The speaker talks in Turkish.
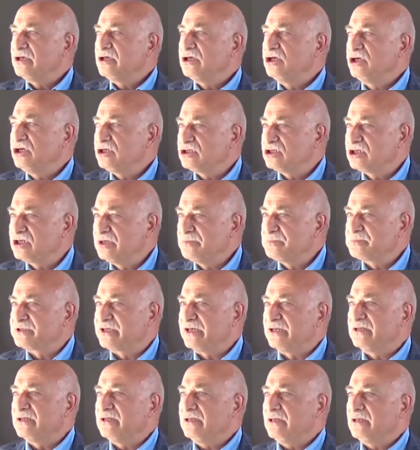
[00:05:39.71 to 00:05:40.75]
Hiç
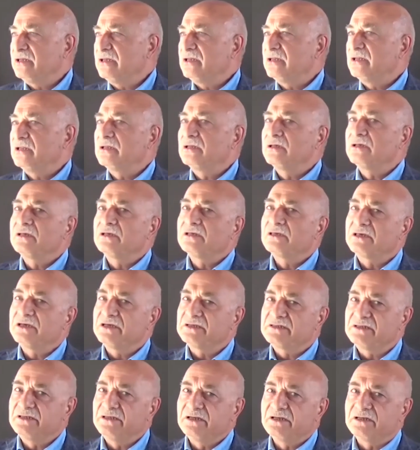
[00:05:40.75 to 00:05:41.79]
kimsenin
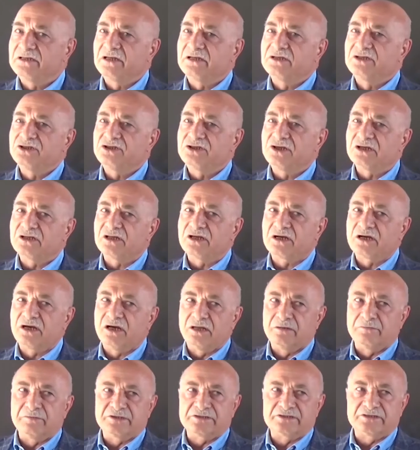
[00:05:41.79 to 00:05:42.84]
kesinlikle dışarıda
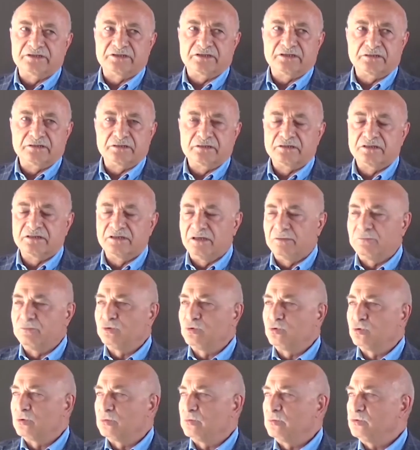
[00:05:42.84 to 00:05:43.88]
kalması diye
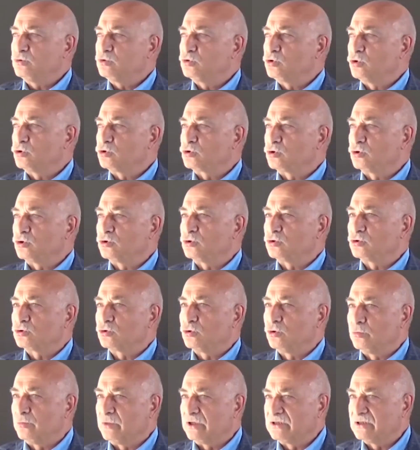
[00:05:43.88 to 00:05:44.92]
bir durumun söz
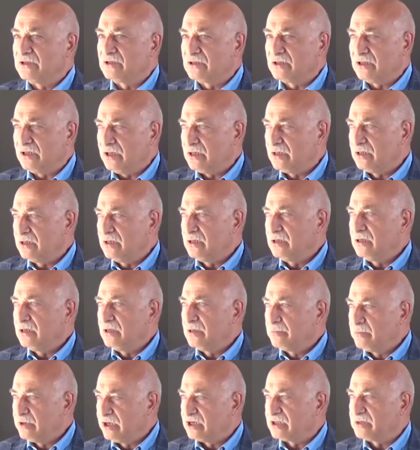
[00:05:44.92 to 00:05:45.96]
konusu olmadığını da
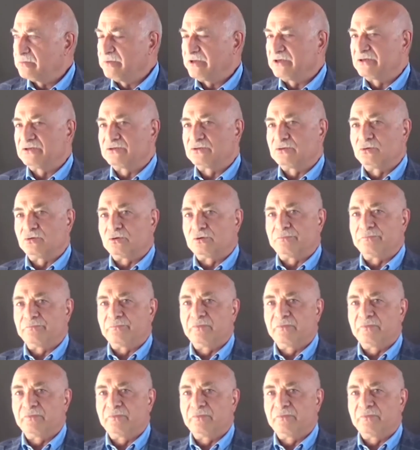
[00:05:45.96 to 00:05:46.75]
belirtmek istiyorum.